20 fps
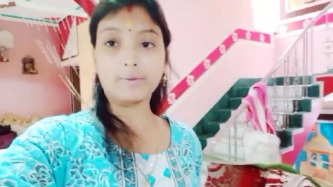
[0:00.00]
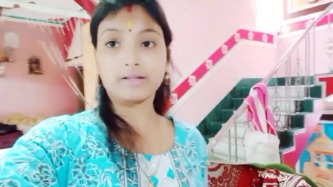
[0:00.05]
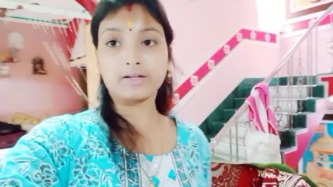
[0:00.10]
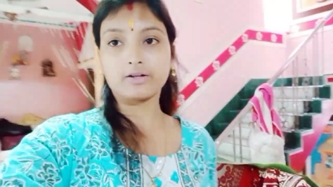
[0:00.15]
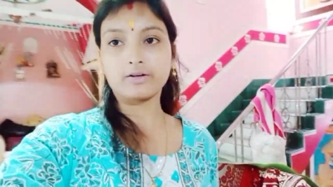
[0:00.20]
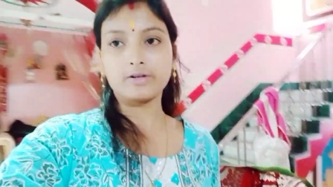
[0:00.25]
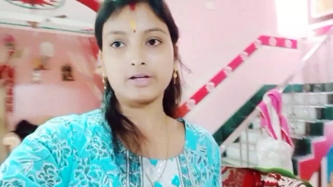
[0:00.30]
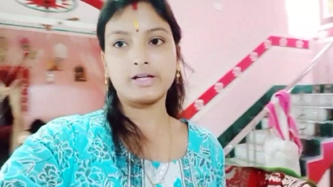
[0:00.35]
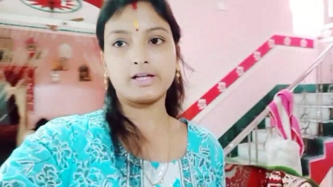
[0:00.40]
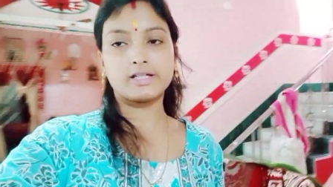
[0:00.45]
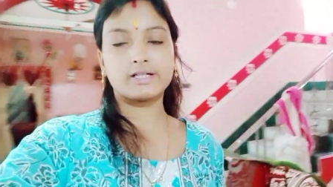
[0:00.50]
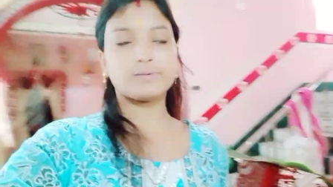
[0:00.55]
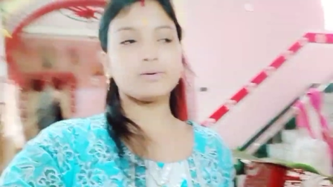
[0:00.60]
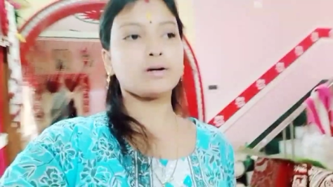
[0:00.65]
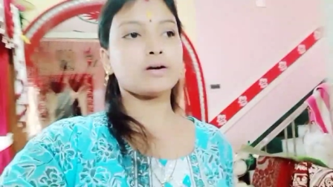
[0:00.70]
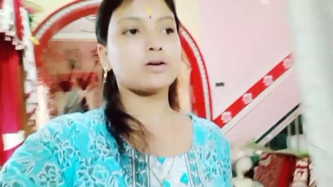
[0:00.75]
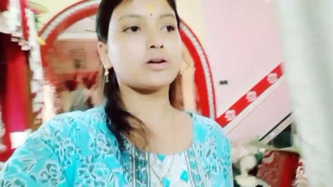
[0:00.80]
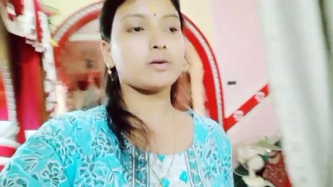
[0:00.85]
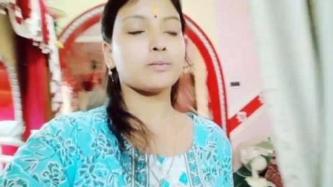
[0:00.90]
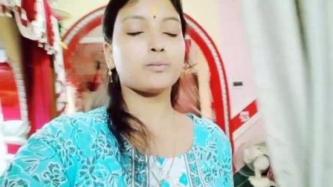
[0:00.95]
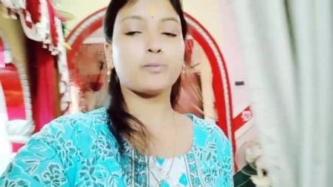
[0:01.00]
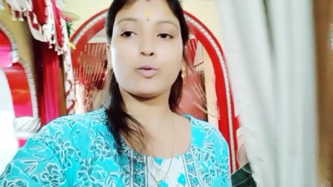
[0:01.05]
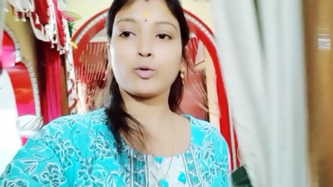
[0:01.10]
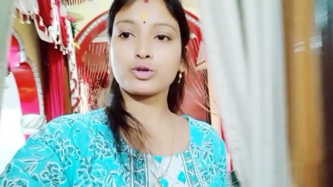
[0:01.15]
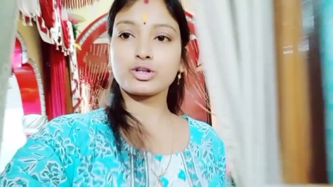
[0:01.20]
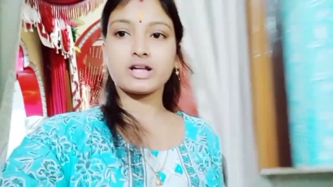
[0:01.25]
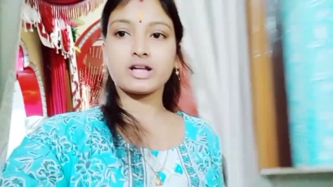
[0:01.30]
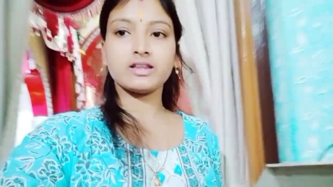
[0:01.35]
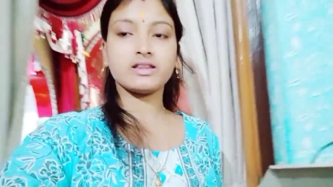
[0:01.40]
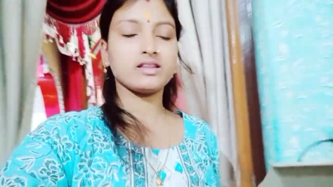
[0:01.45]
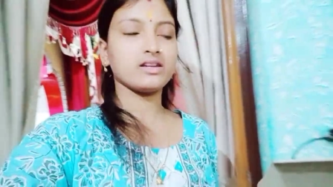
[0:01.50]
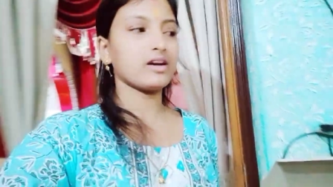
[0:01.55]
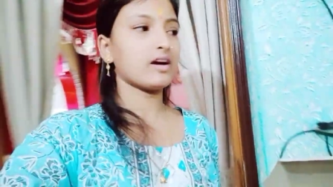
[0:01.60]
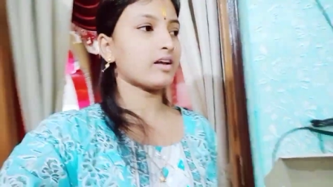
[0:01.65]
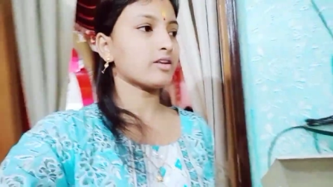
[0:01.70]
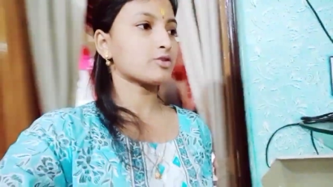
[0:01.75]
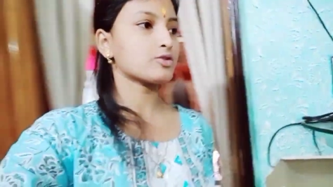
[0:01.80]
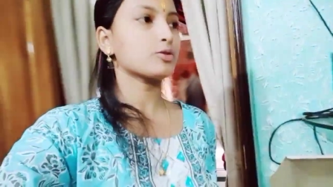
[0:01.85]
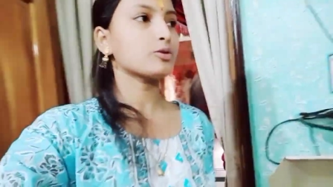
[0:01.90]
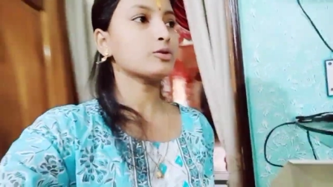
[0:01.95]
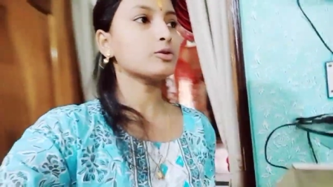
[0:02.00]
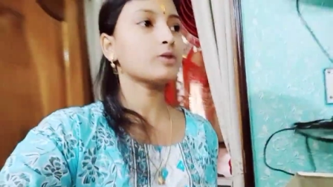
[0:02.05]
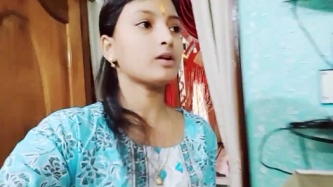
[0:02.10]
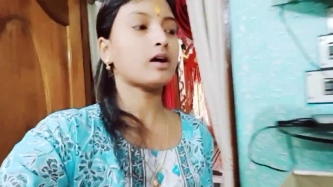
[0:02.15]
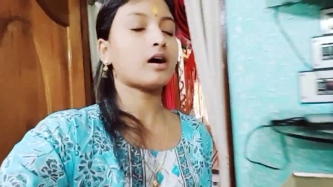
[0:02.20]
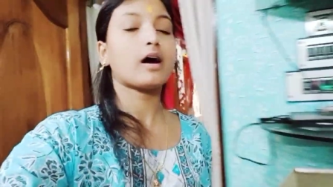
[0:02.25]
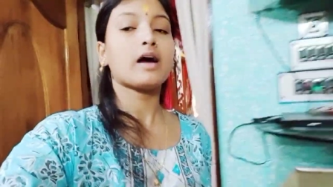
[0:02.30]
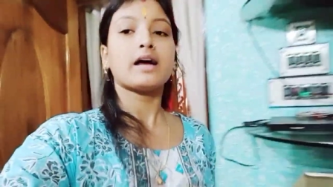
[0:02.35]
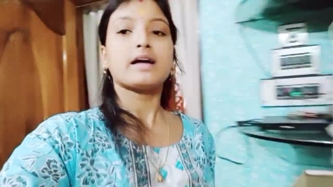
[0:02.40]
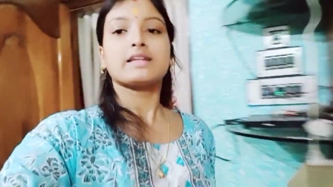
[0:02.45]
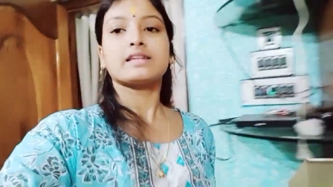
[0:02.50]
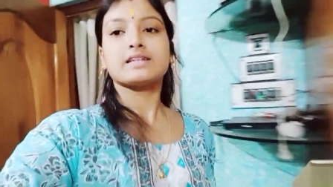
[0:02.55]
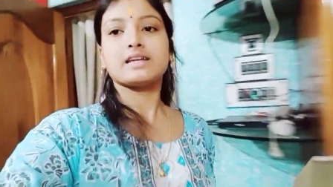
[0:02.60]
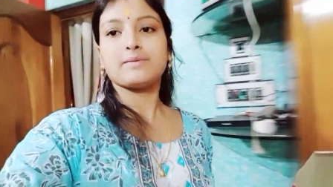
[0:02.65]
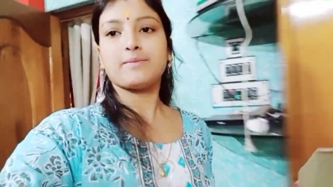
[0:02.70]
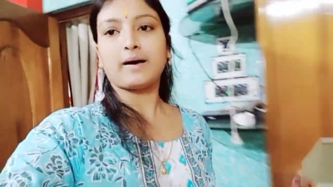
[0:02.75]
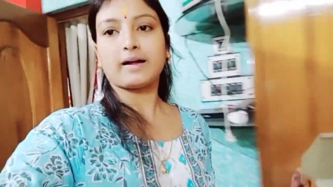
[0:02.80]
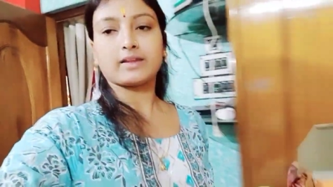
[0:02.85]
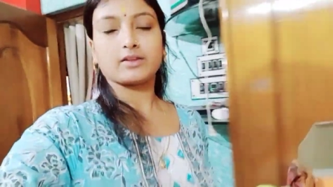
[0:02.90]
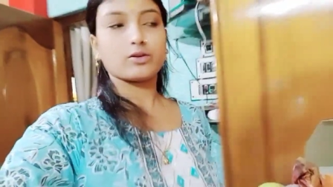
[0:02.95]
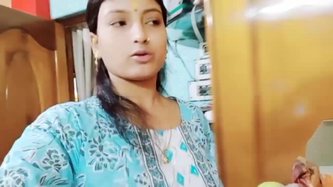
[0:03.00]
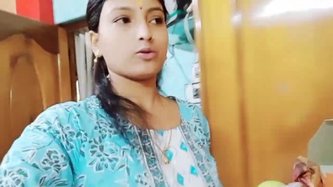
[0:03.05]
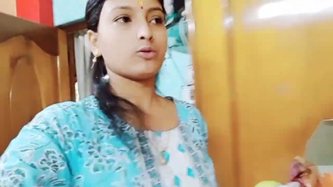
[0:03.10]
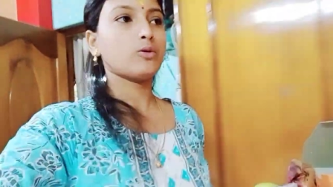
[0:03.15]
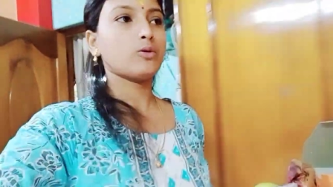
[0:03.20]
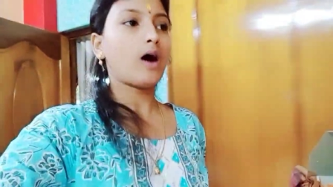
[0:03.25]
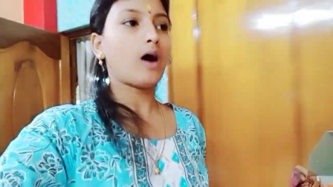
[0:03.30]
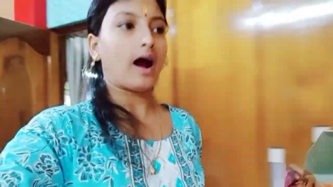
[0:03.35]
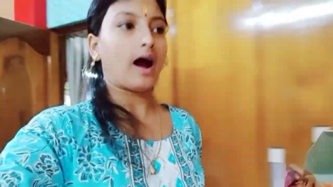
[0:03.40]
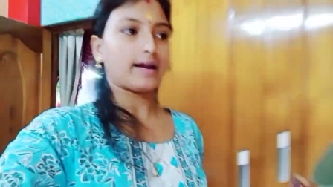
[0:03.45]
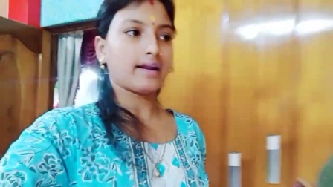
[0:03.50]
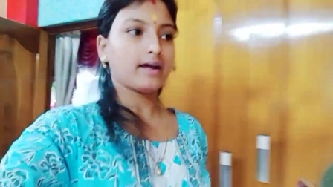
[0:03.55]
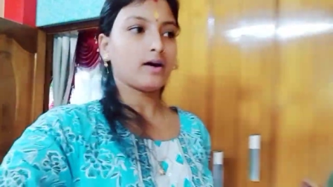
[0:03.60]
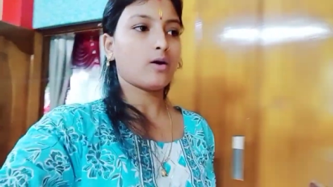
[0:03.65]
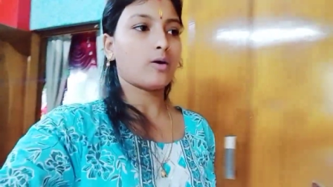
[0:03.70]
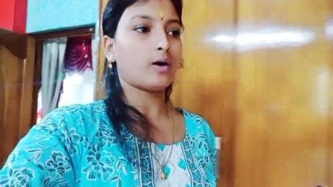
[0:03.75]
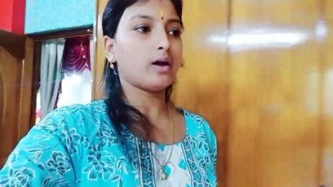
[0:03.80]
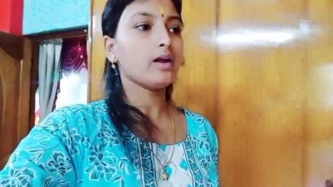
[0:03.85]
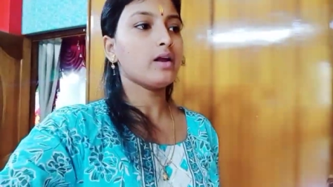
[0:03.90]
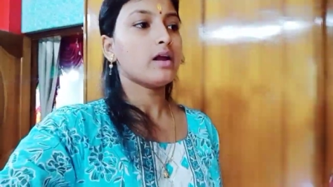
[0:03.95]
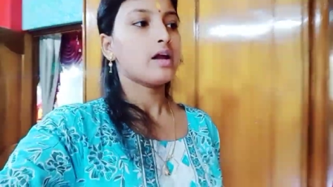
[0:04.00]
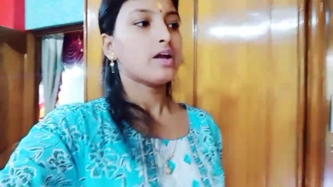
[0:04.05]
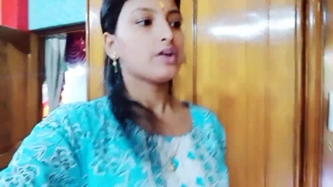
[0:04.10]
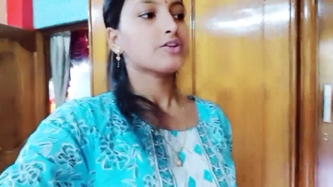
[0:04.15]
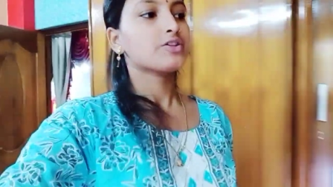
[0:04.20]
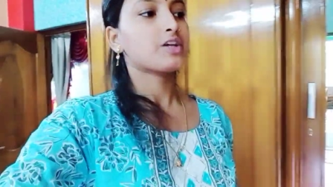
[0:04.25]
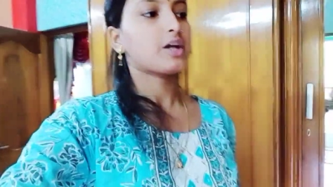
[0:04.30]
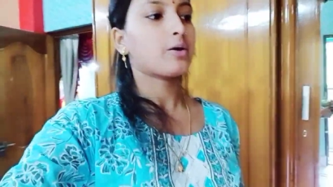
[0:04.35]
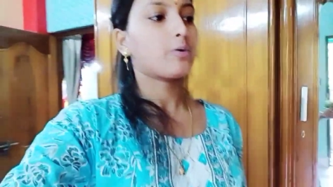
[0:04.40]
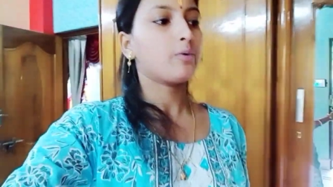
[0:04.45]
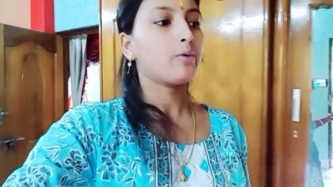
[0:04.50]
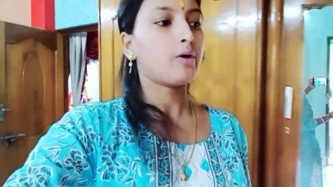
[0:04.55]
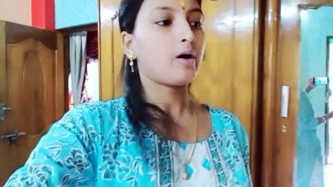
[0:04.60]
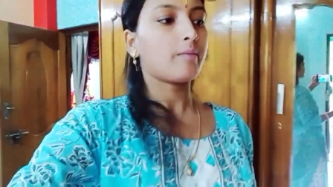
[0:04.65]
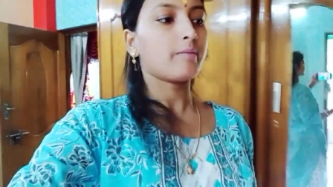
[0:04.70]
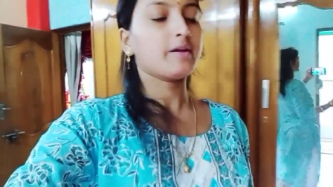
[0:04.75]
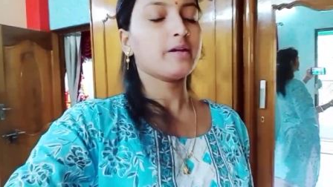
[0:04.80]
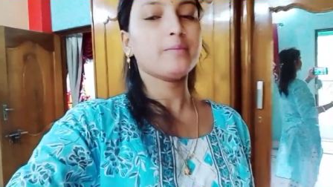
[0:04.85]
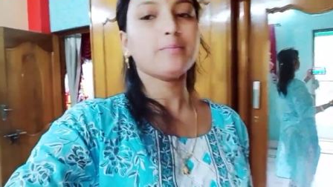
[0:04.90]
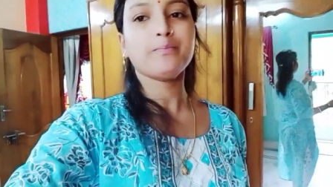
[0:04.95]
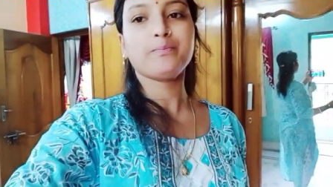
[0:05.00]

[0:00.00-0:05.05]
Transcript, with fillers: পাতাটাও নিয়ে যাবো কেননা প্রসাদ দেওয়ার জন্য না যে পাত্রগুলো আনা হয় সেগুলো আমি